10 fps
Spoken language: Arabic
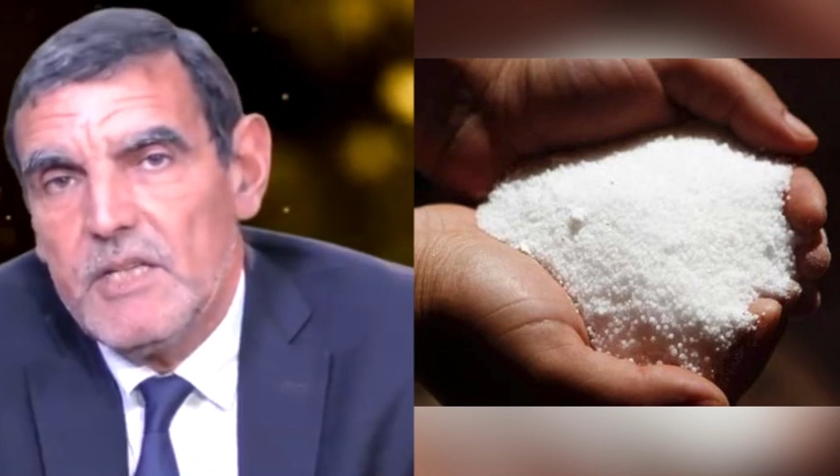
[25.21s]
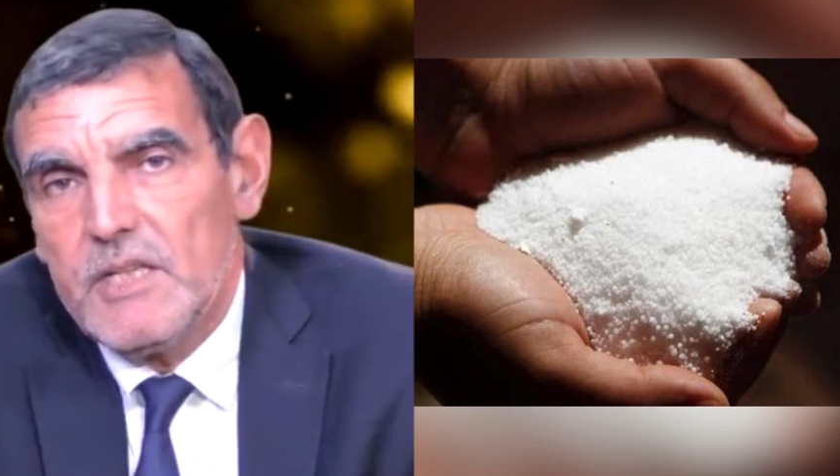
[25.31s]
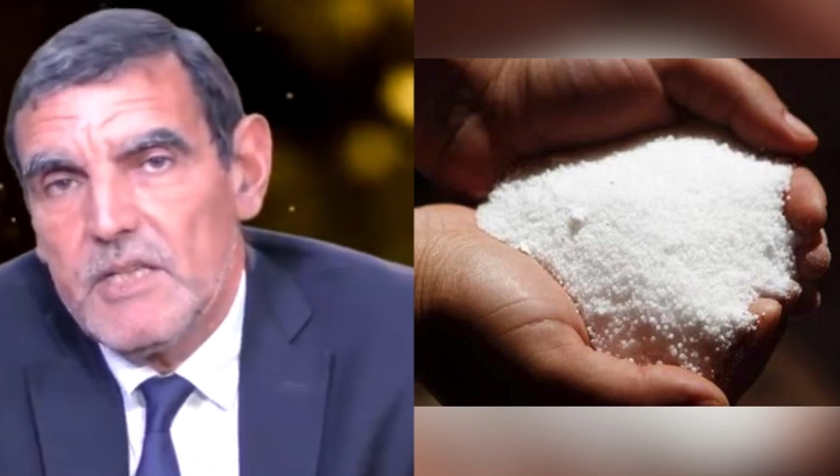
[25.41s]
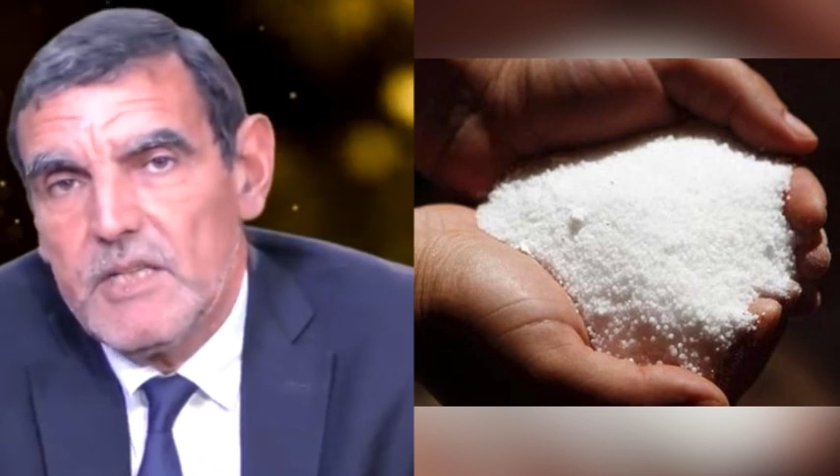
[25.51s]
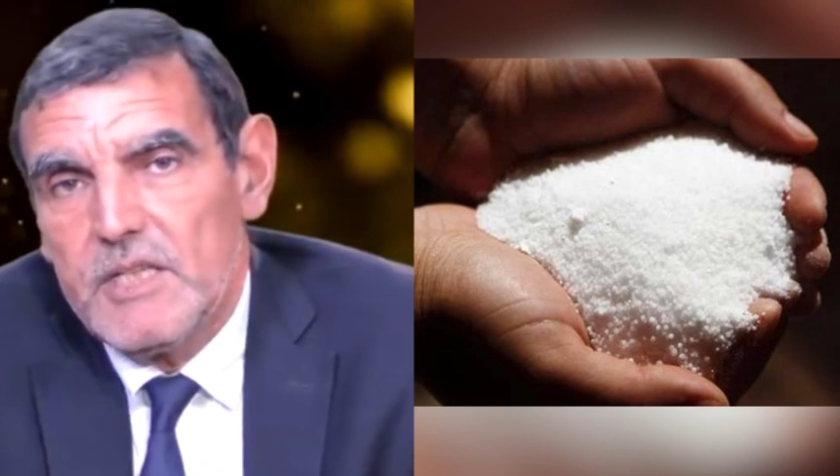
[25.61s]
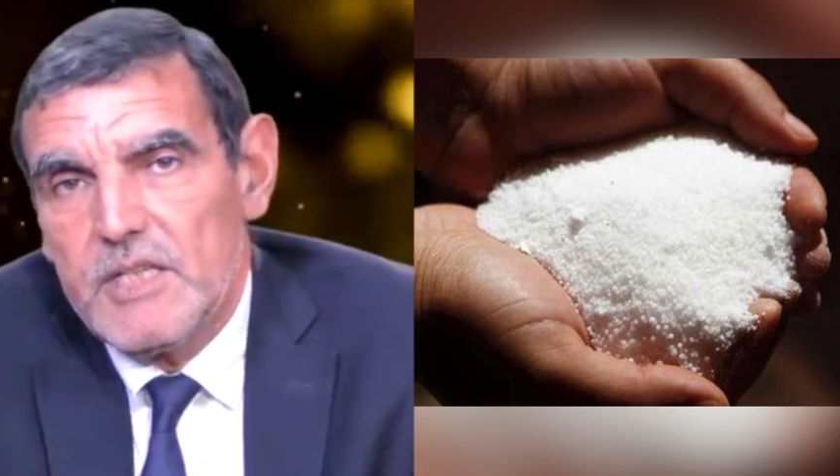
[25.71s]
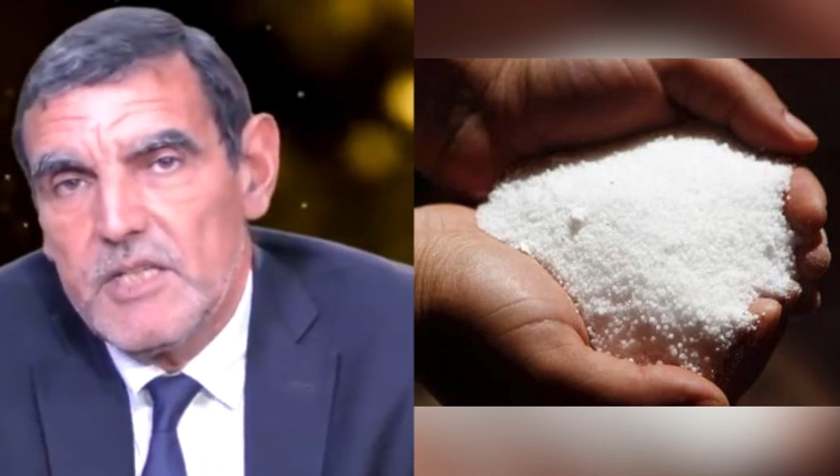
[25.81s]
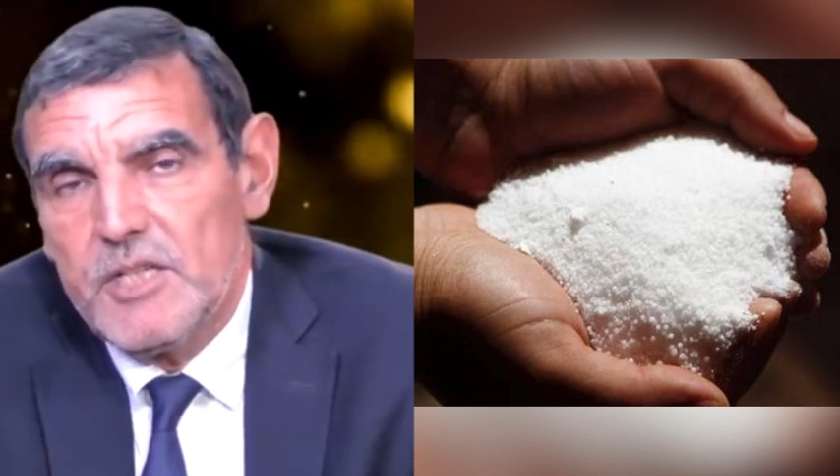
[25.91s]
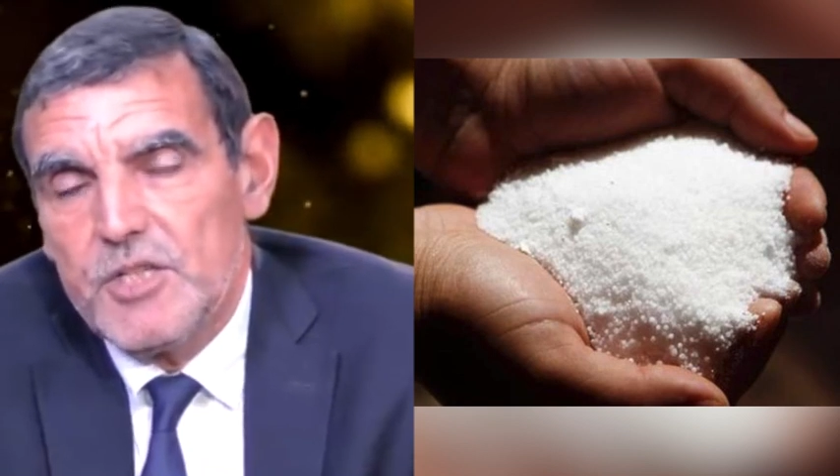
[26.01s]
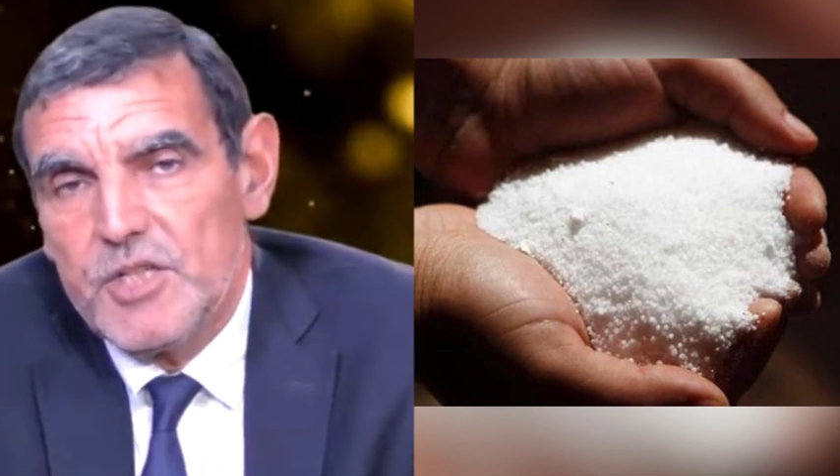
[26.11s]
يعني
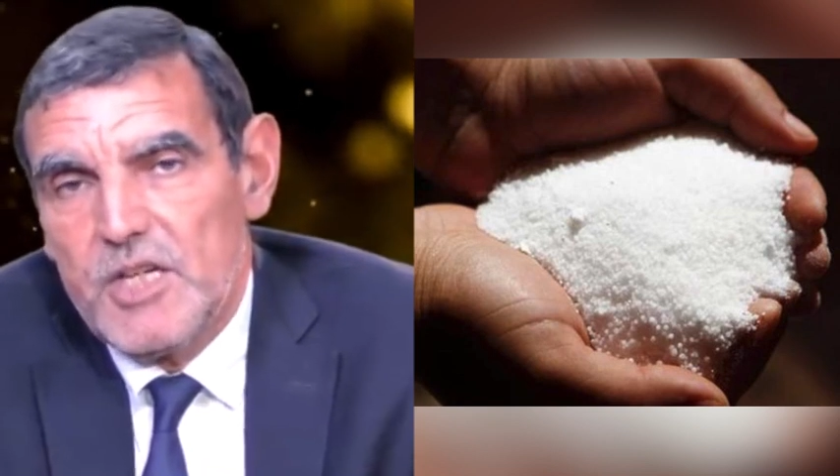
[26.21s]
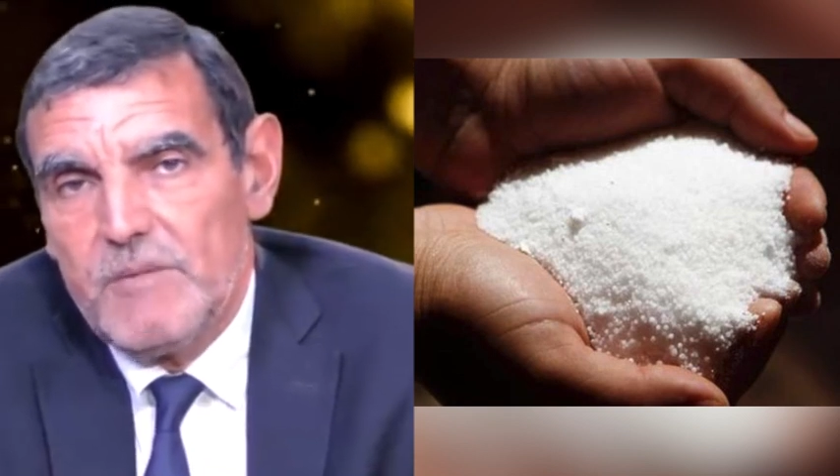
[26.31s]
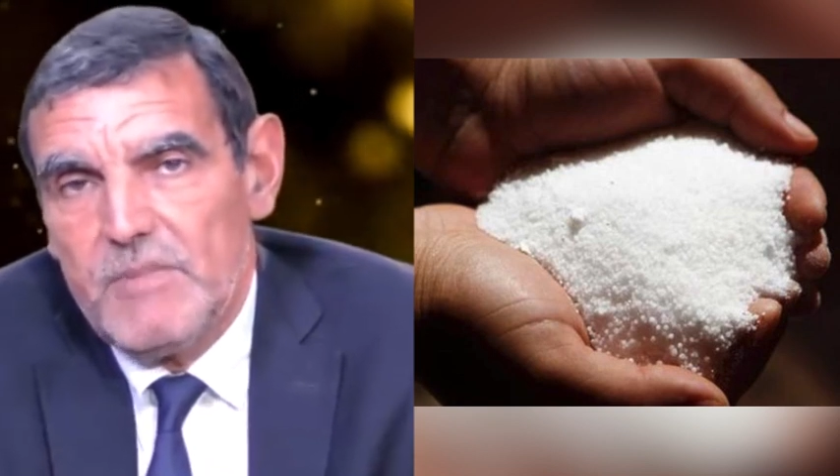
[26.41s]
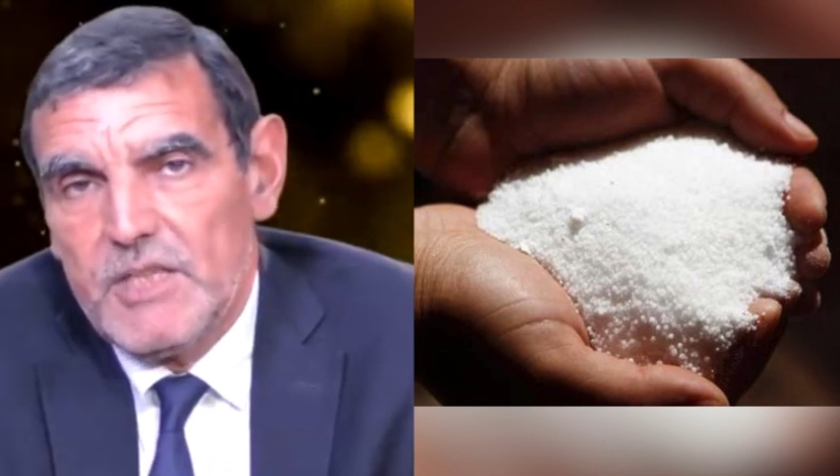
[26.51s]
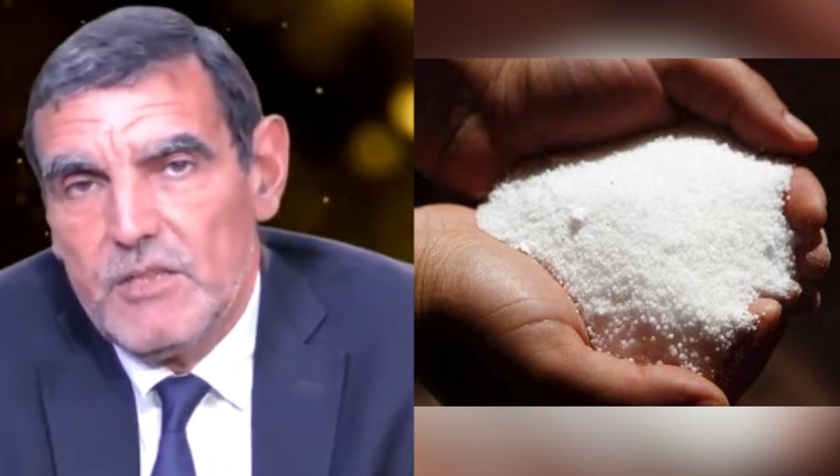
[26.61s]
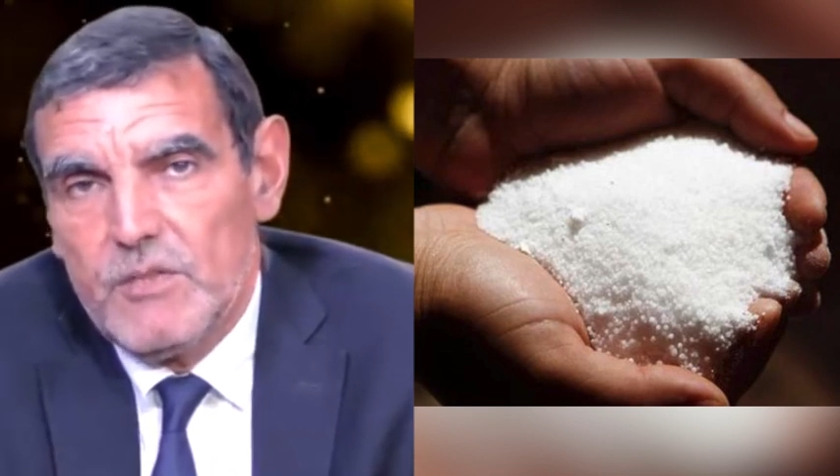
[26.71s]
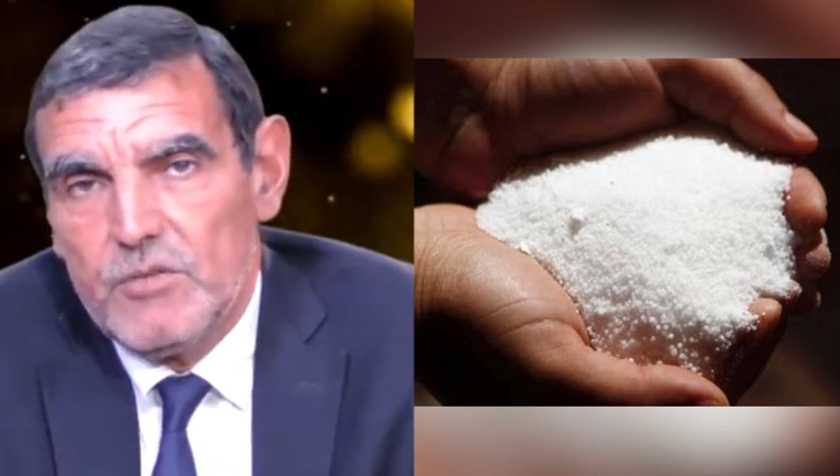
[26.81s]
نسيج المعدة